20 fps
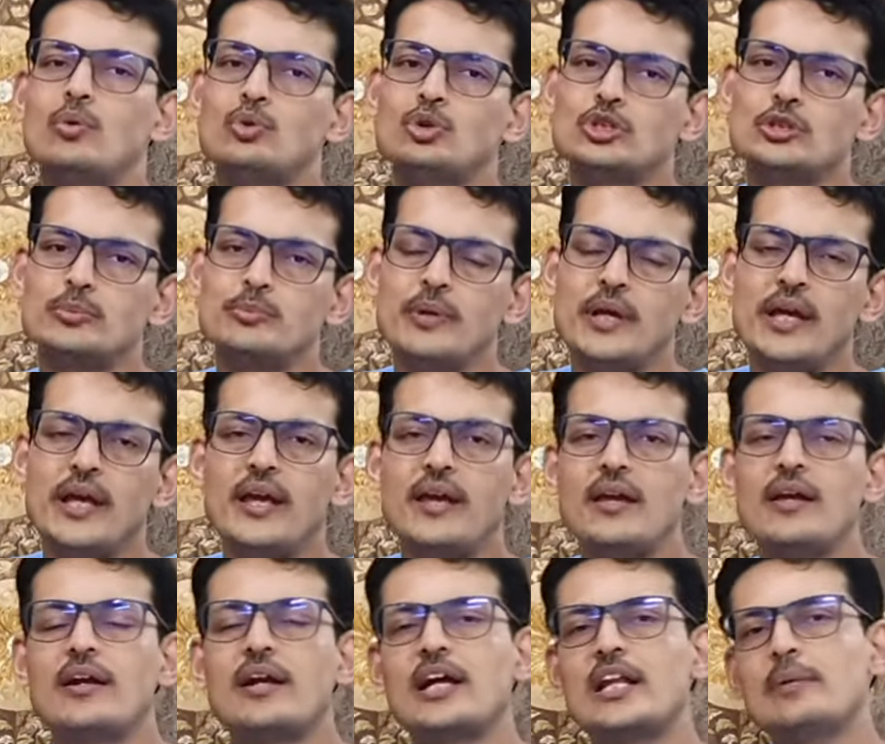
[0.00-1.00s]
उसमें
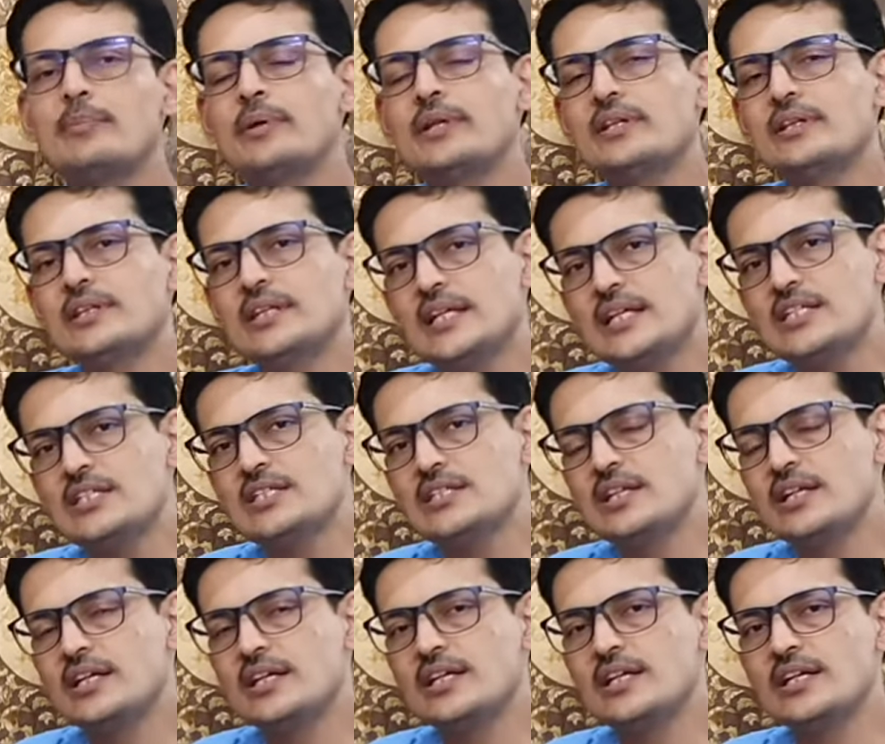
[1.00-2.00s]
करीबन 30
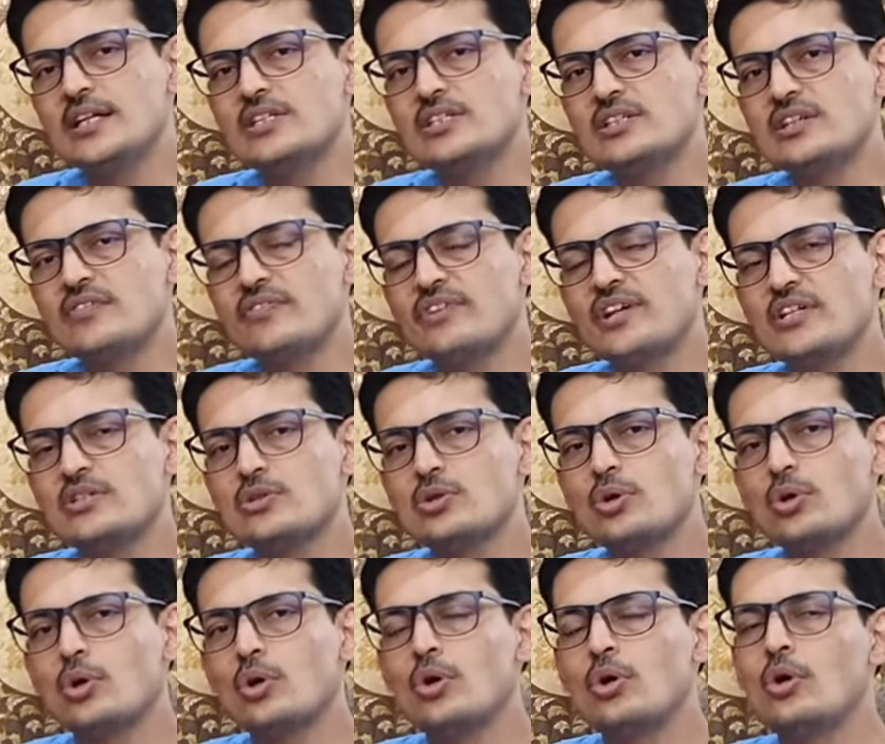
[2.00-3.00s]
डिग्री की स्टिफनेस हो